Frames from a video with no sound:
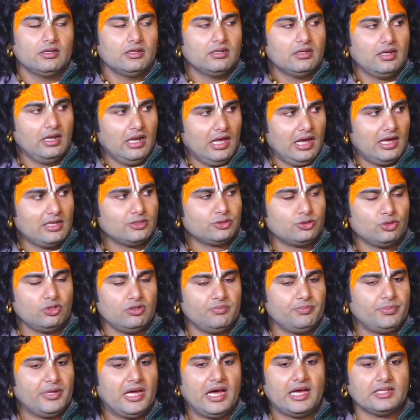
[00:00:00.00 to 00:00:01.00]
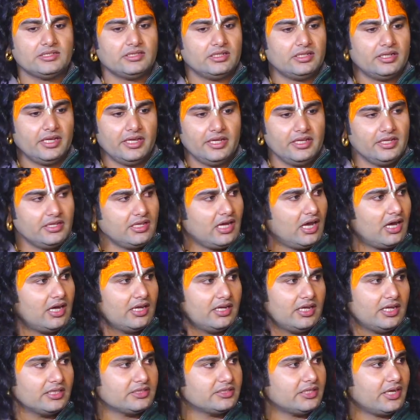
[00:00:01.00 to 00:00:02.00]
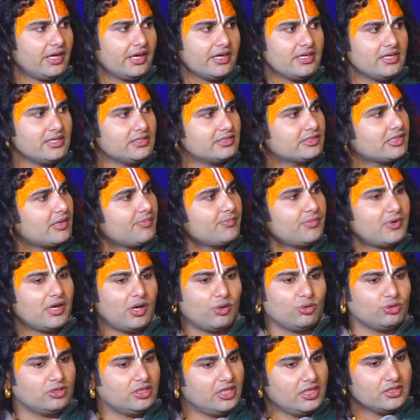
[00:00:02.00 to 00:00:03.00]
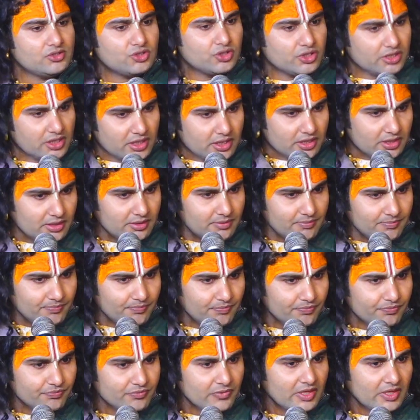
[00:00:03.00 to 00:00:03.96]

लहसुन प्याज नहीं खाना चाहिए सबका उद्देश्य ये है जी